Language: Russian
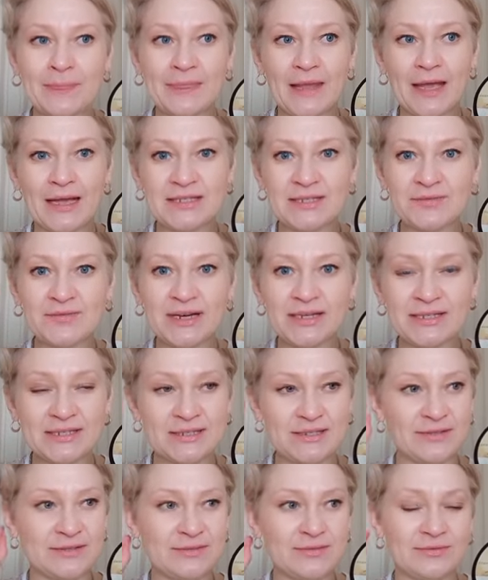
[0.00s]

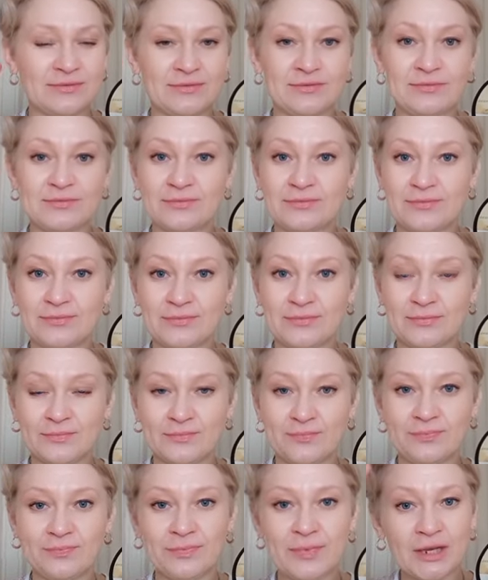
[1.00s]
одевать э,
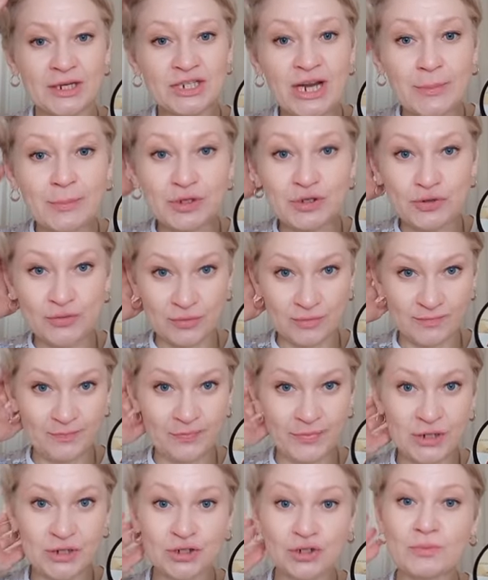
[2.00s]
шапочку,
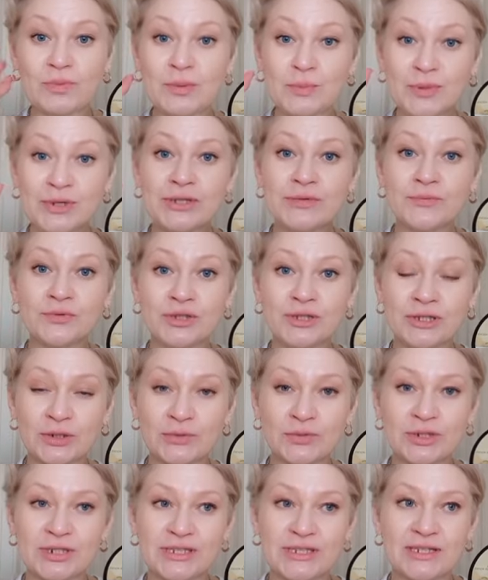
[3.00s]
чтобы был вот
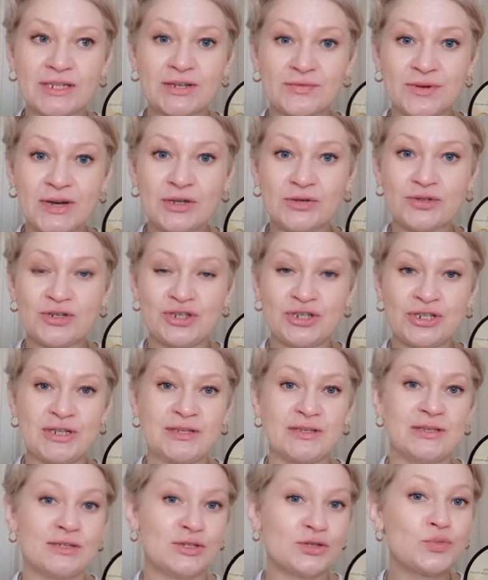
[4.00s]
такой
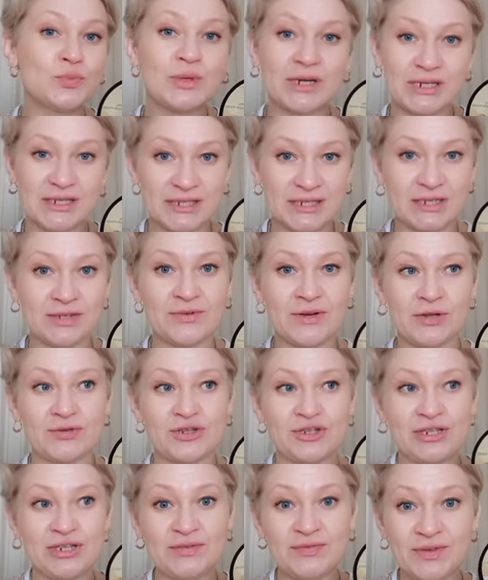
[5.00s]
разогревающий, супер
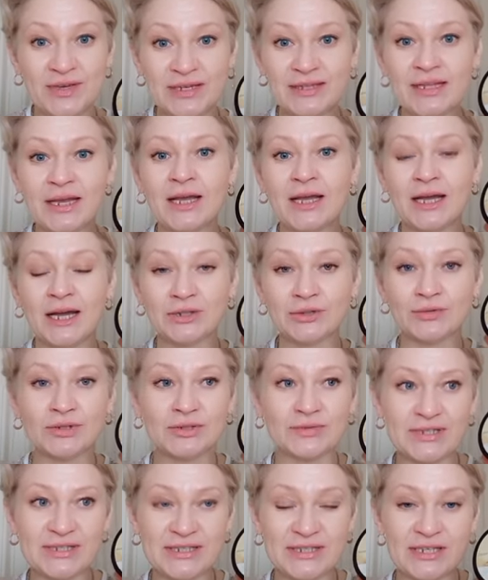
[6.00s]
разогревающий эффект,
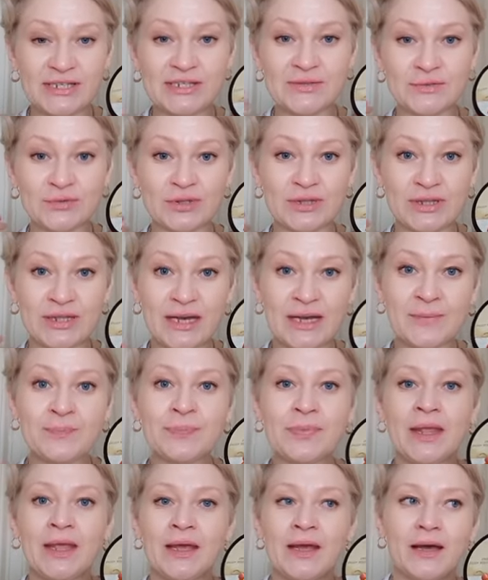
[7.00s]
который воздействует на
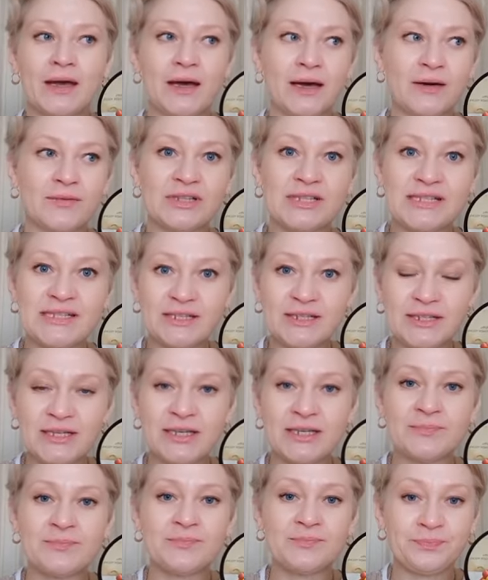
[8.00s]
а,
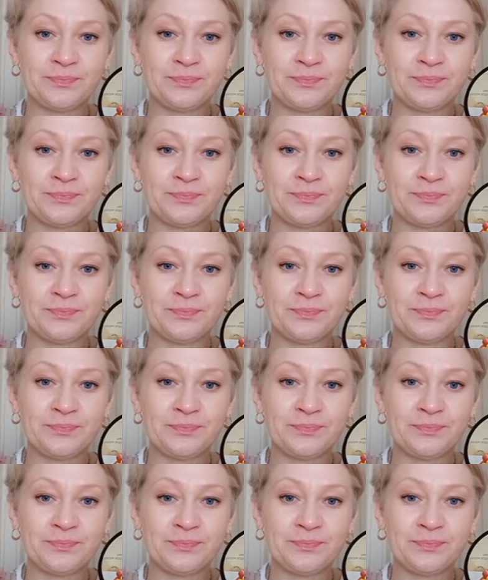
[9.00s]
волосяные